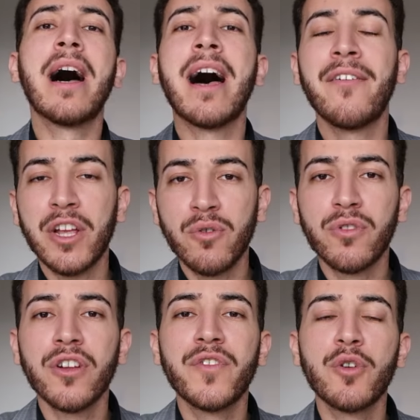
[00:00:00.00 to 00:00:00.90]
avec le
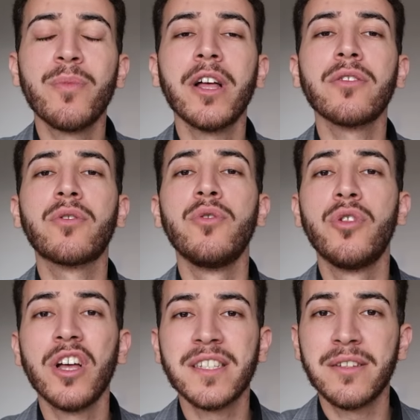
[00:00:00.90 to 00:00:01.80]
temps, je vais comprendre que
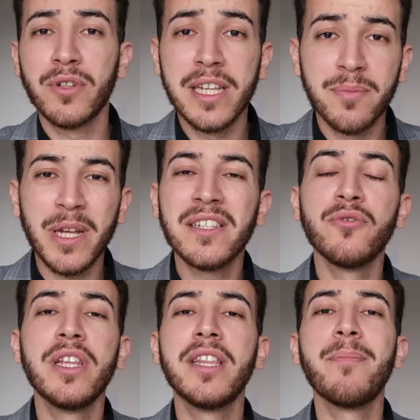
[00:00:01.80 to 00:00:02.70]
dans son esprit, ce
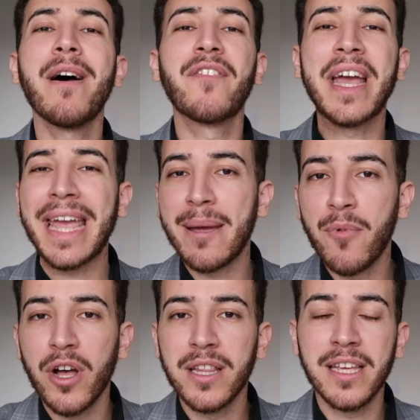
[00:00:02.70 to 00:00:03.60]
n'était pas
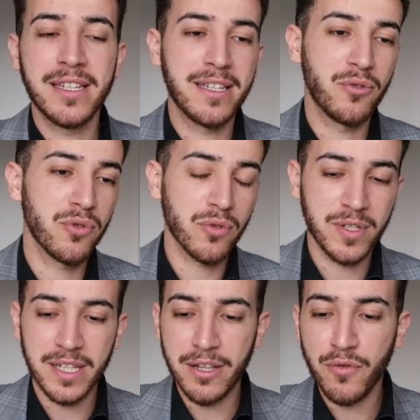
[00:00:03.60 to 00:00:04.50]
vraiment un date. C'est juste que
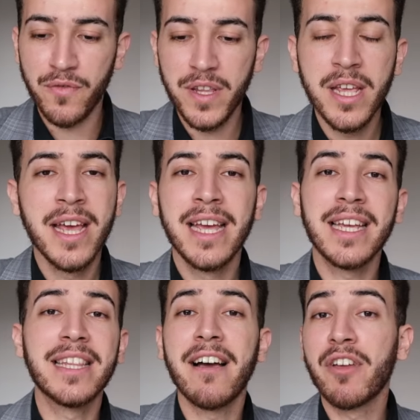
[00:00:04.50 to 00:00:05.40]
c'était une fille
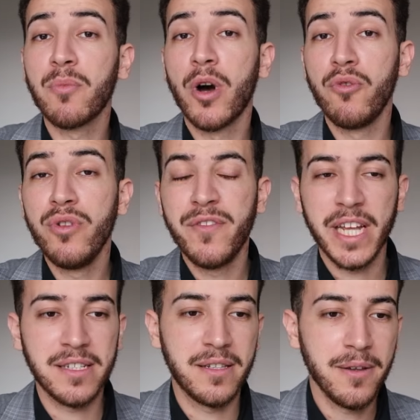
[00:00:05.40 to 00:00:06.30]
qui était avec moi à
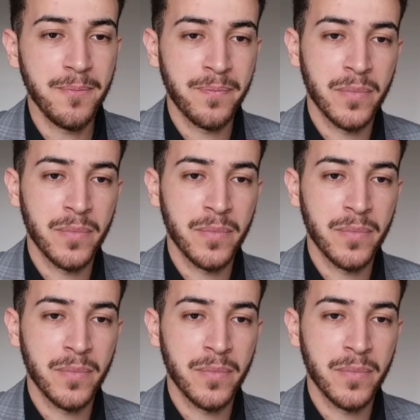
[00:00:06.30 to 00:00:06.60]
l'université.